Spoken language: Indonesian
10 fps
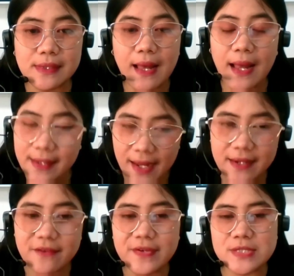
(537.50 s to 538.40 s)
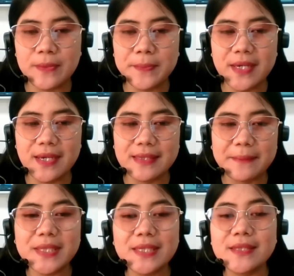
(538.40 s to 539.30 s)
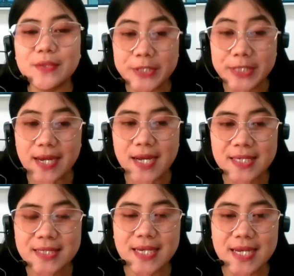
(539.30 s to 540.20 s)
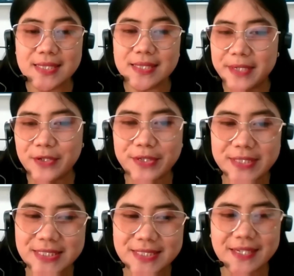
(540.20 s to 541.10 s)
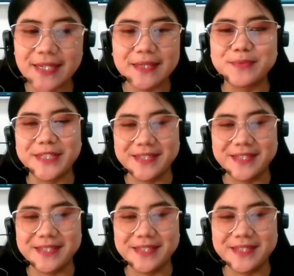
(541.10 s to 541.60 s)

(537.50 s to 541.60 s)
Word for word: Ada ada free swapnya, tapi tentunya dengan uh ah, -huh. Ah. condition yang kita punya.